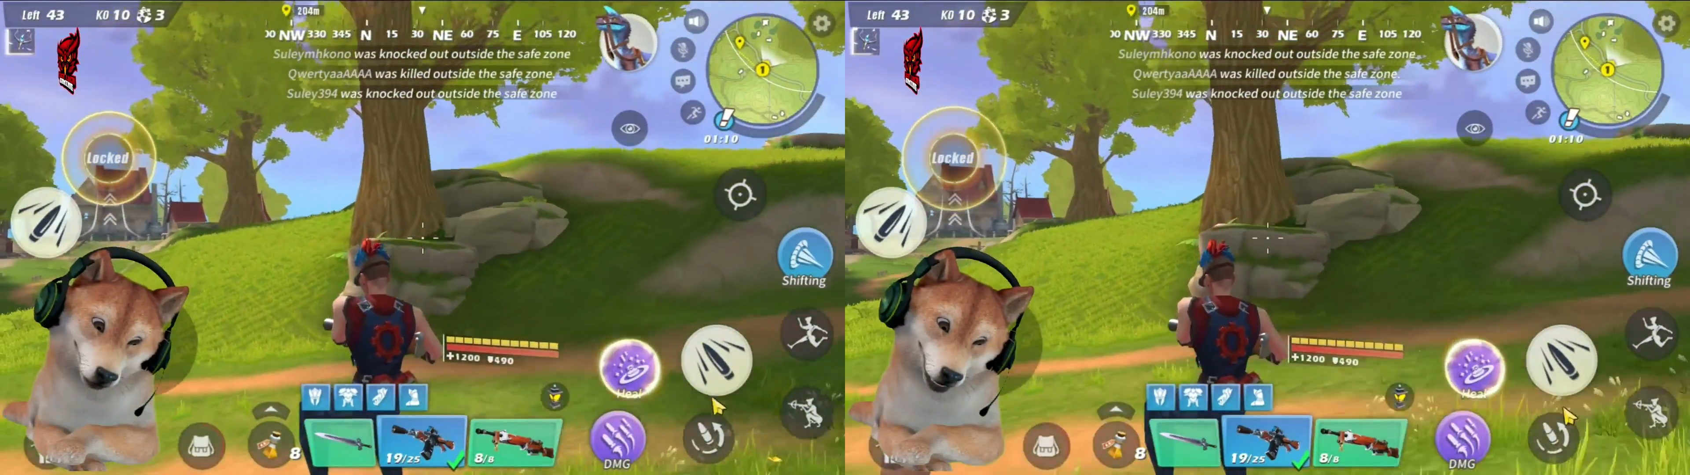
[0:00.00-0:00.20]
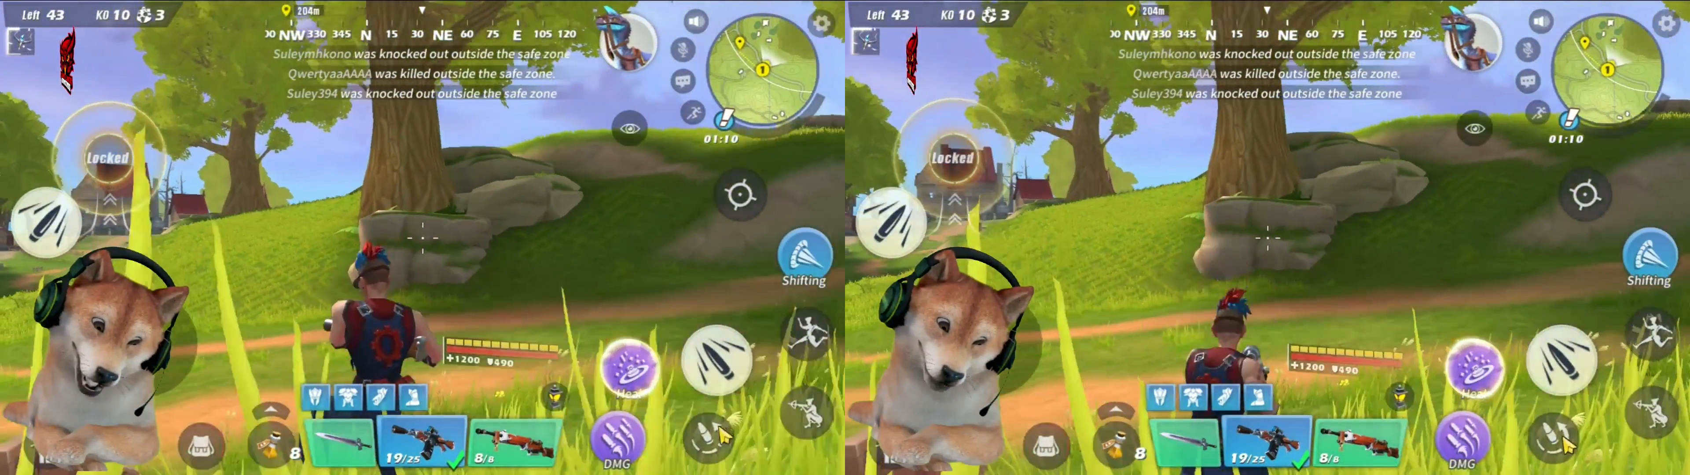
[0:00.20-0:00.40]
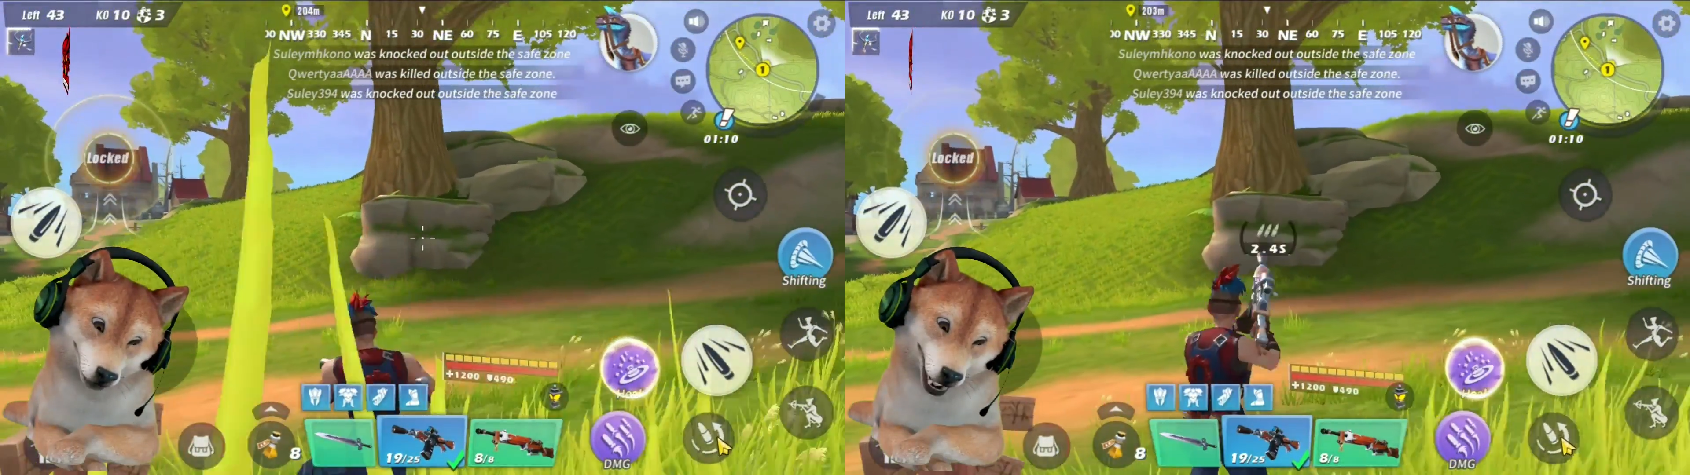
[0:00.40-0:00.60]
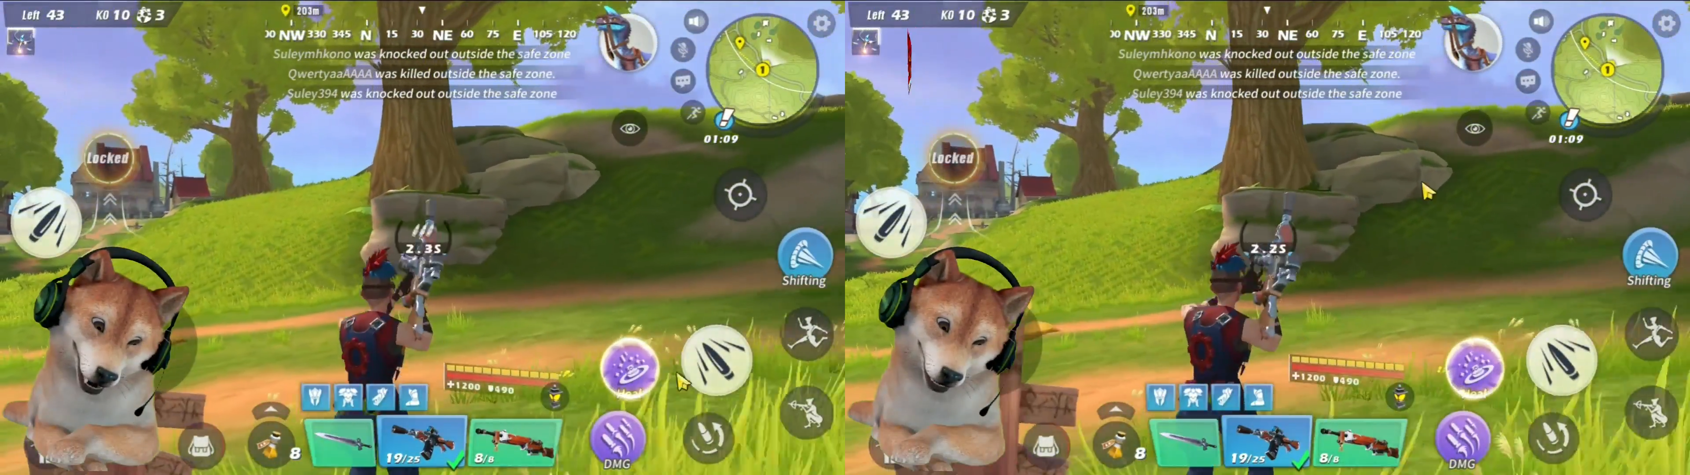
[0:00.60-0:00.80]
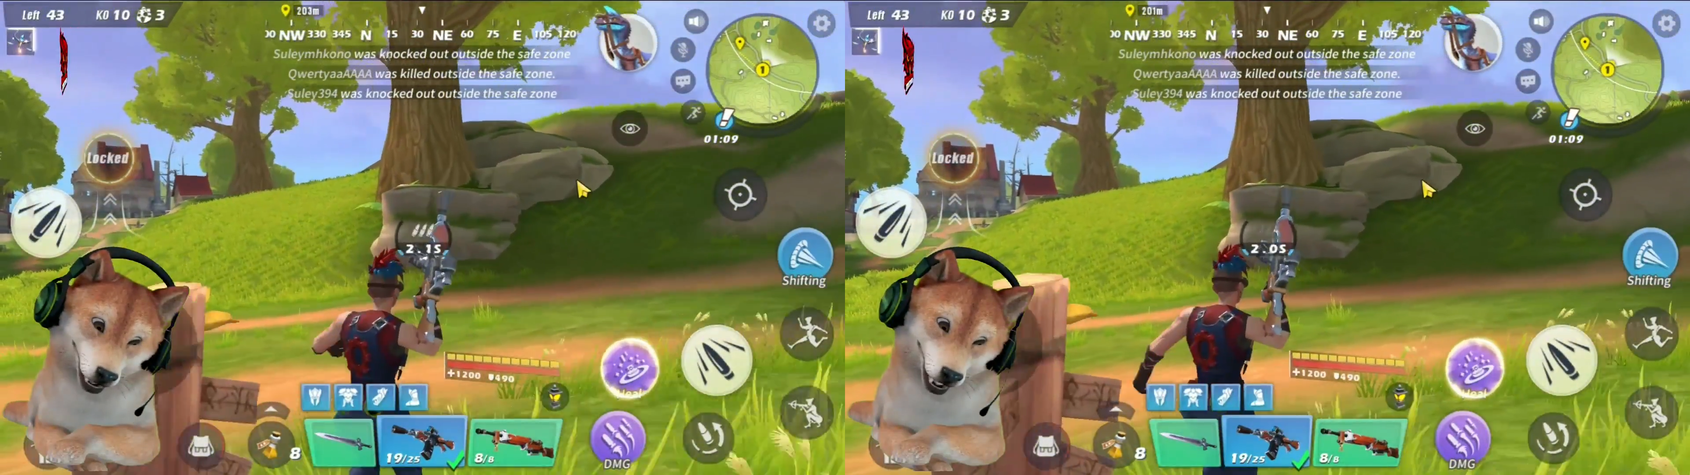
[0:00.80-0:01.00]
atau yang
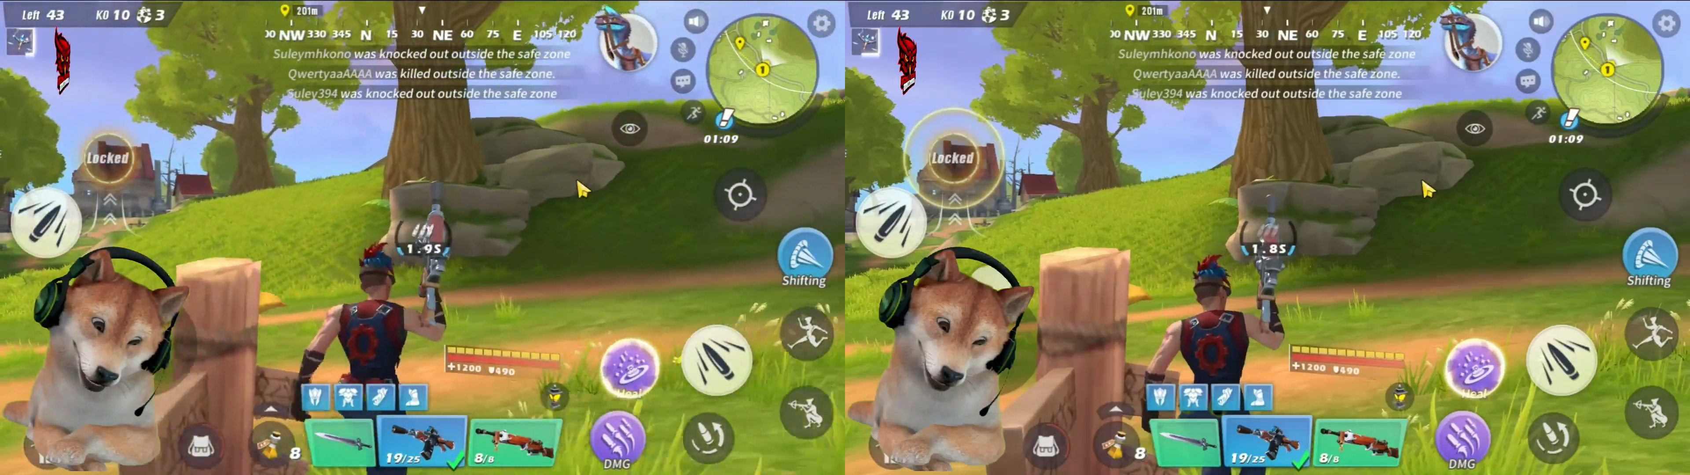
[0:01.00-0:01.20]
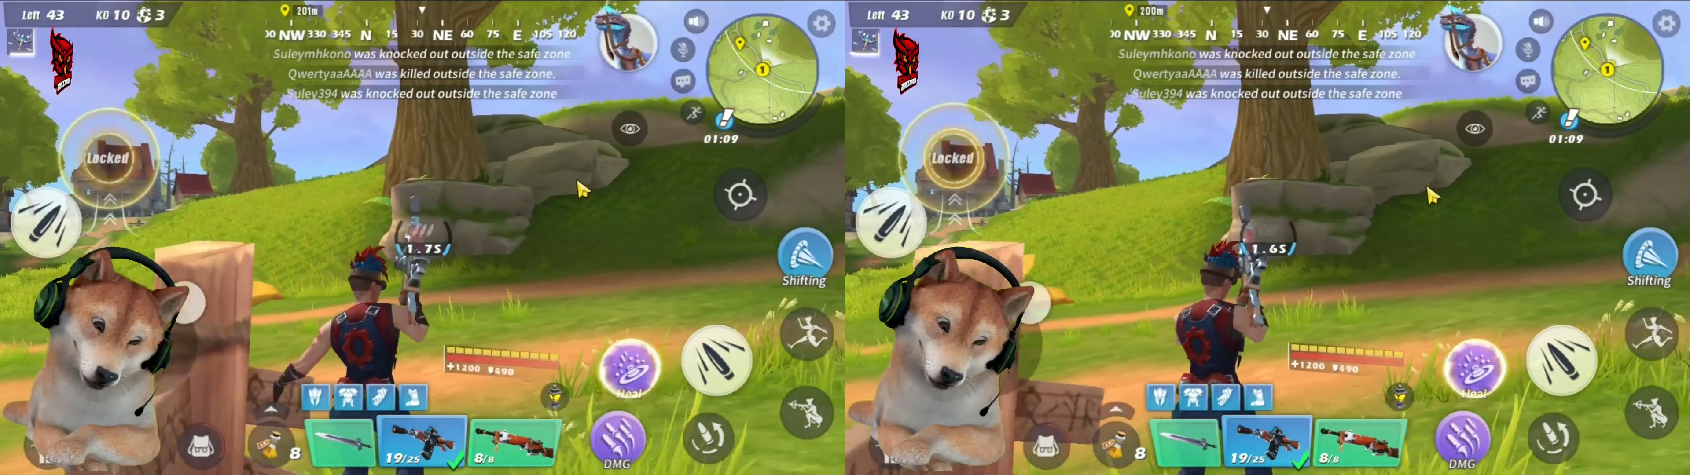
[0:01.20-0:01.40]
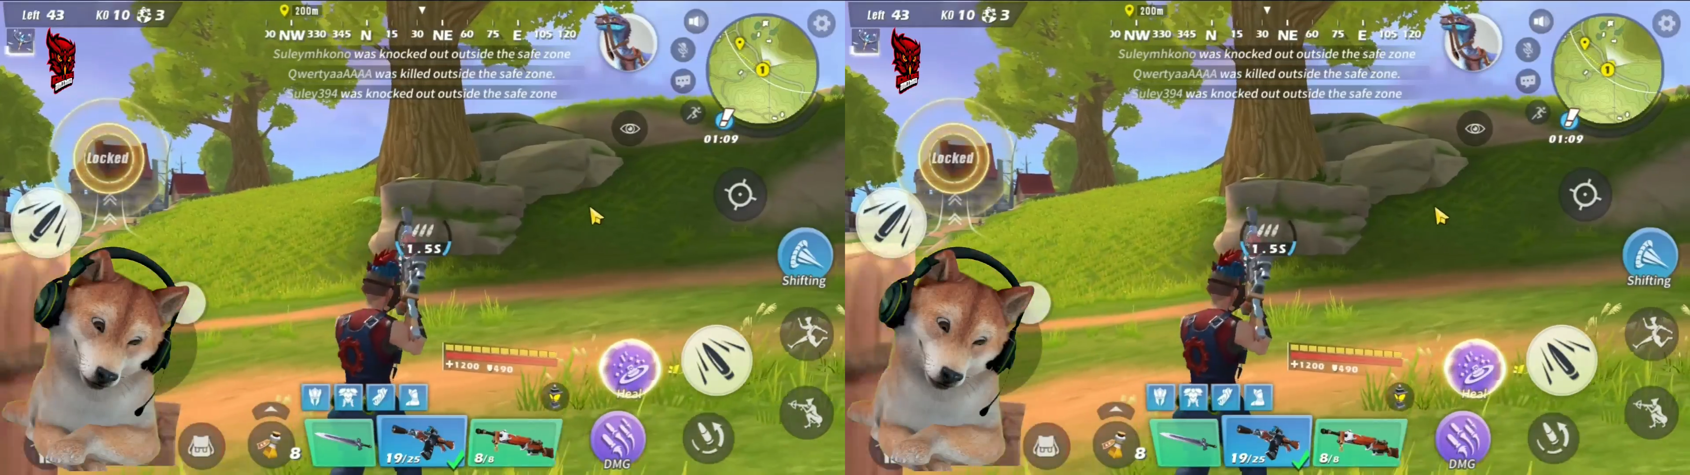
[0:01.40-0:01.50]
didapatkan dari